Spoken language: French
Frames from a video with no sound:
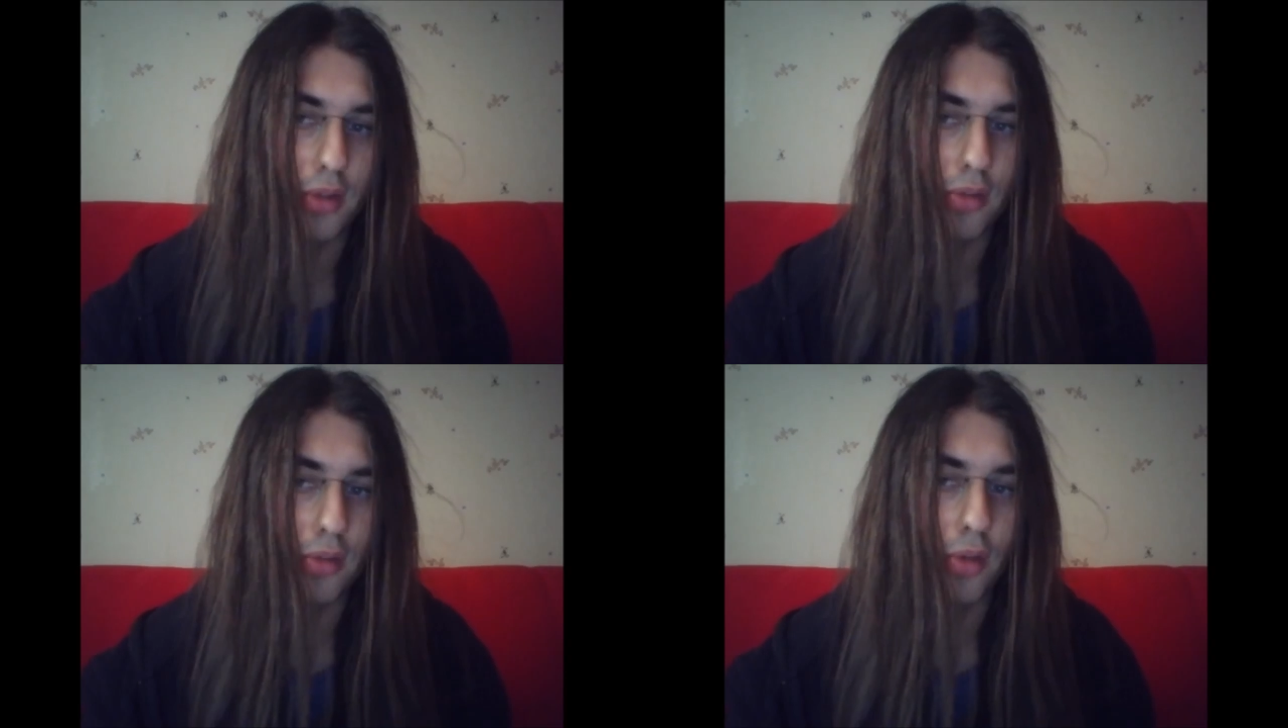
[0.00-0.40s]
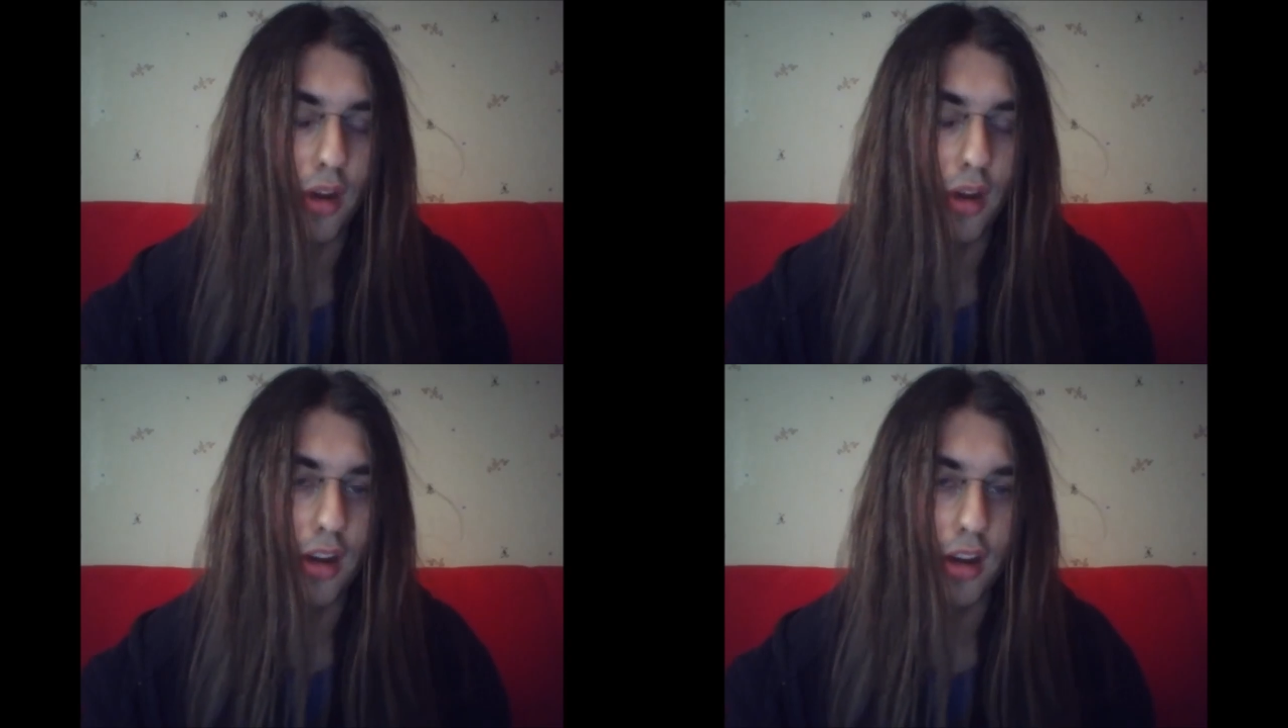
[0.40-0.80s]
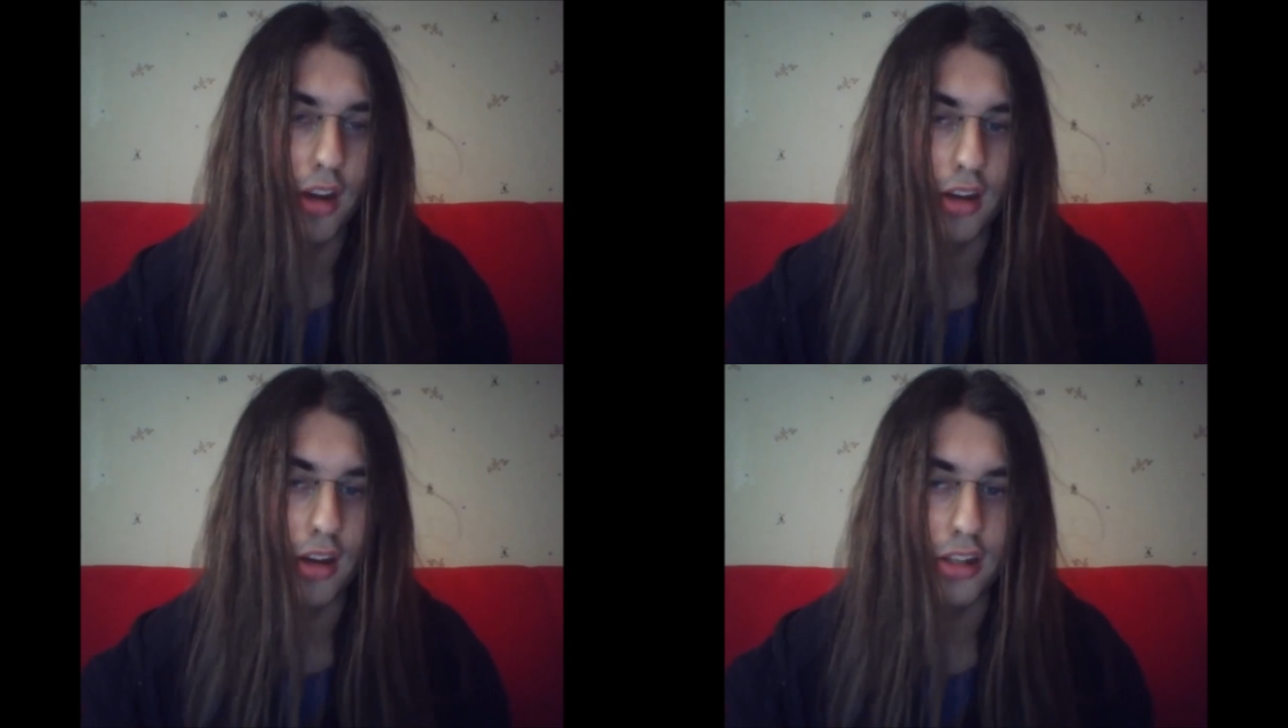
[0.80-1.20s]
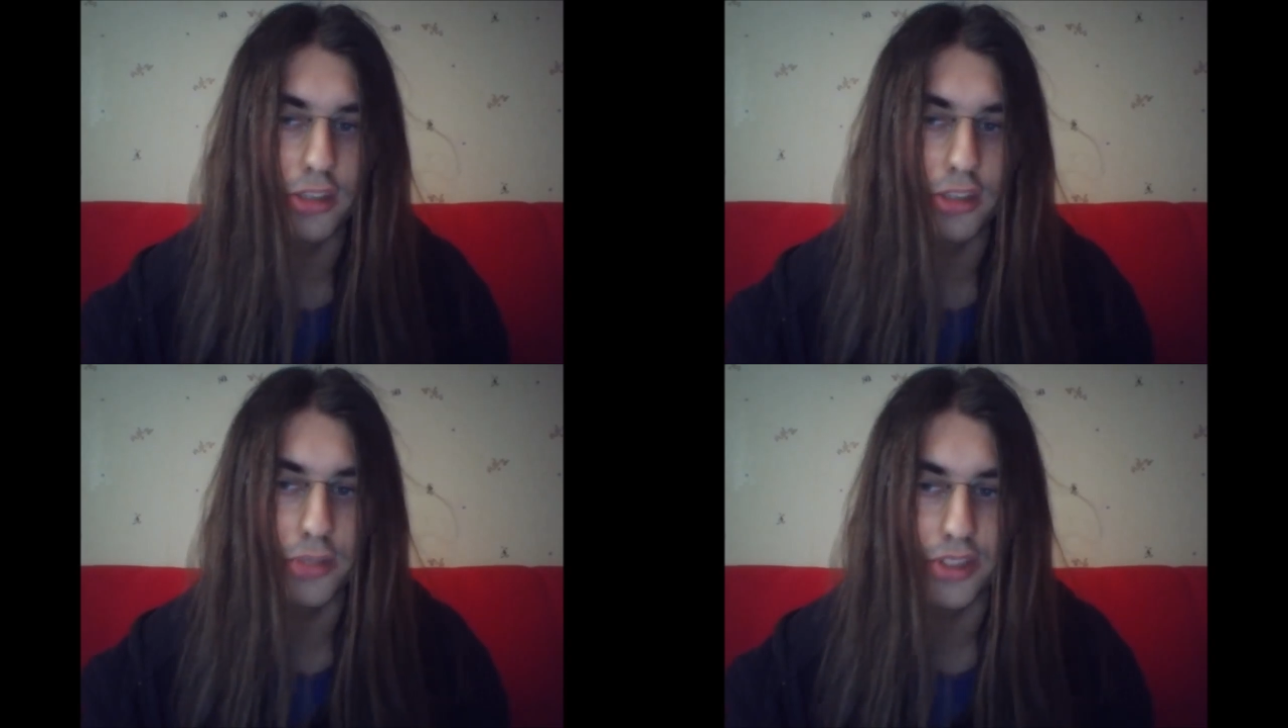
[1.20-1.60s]
eu droit à la,
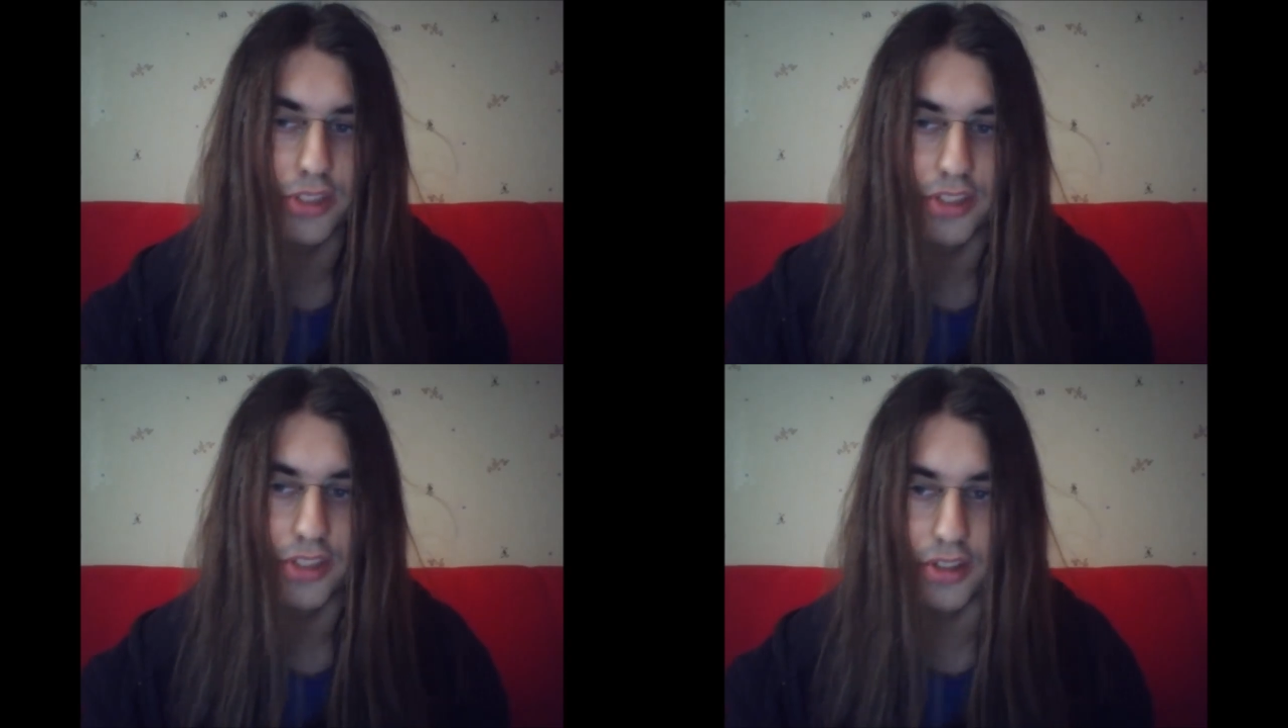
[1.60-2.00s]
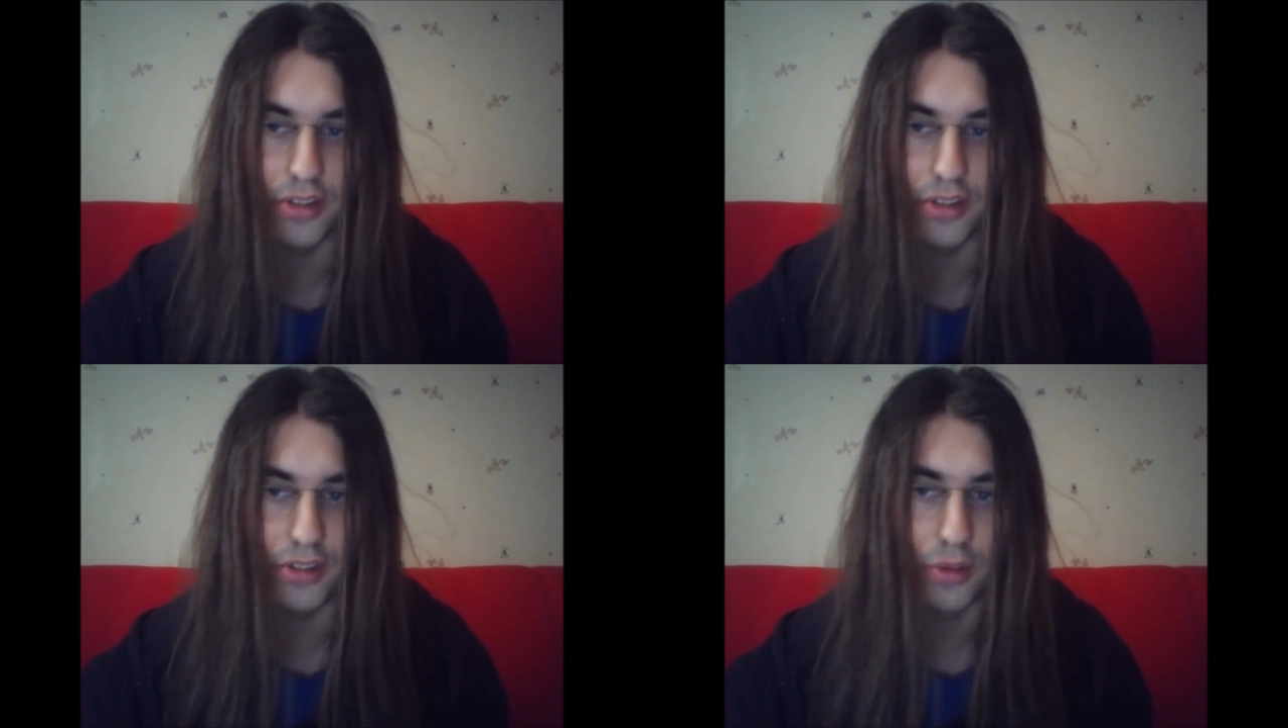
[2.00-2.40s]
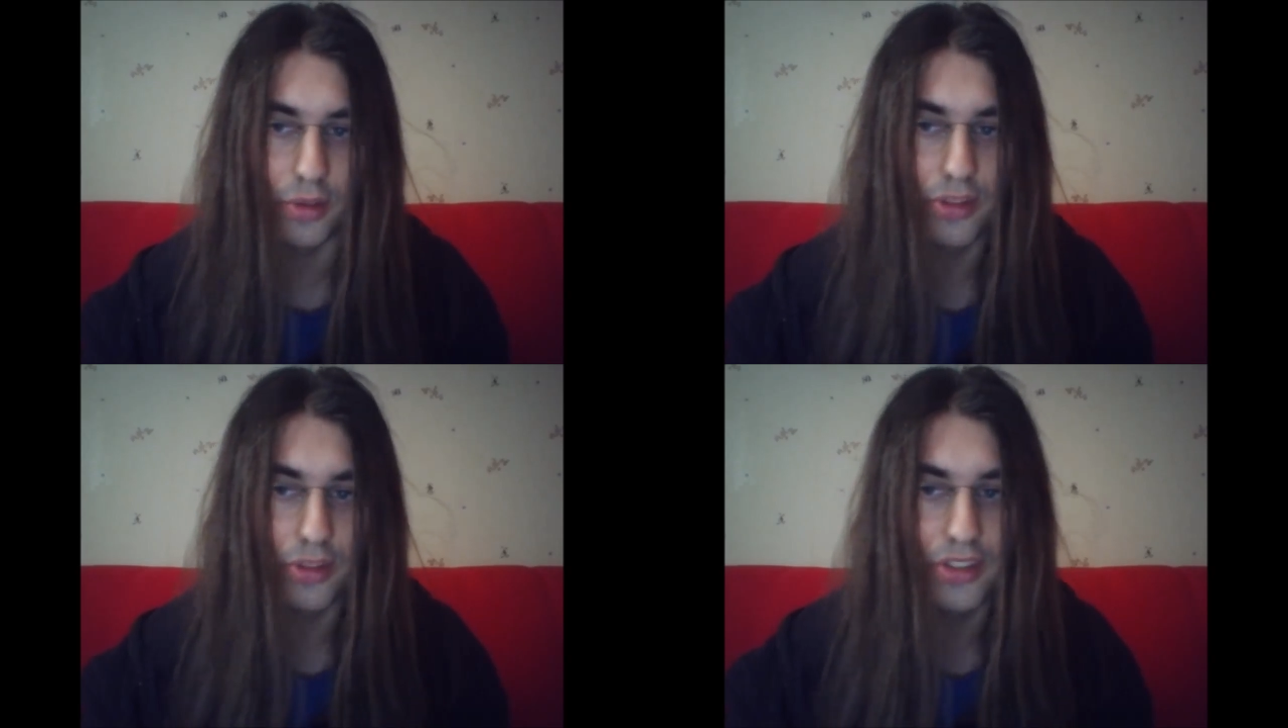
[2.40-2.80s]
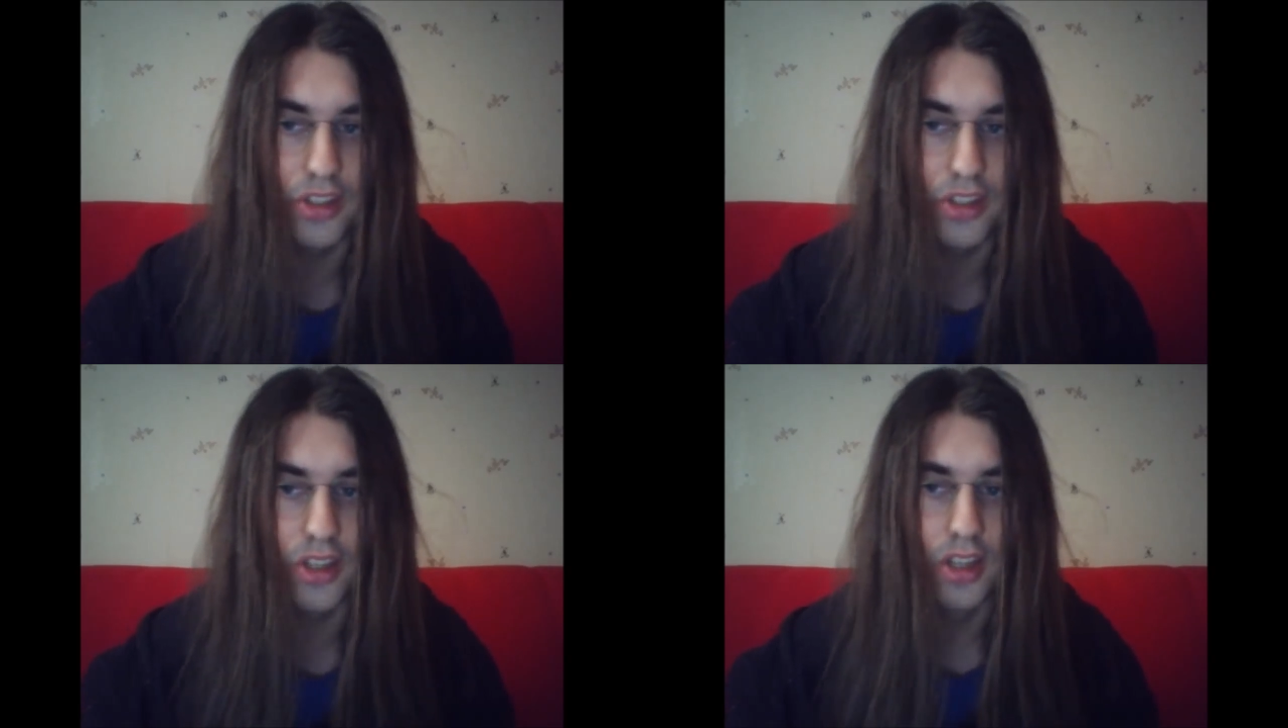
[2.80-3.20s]
GBT 06,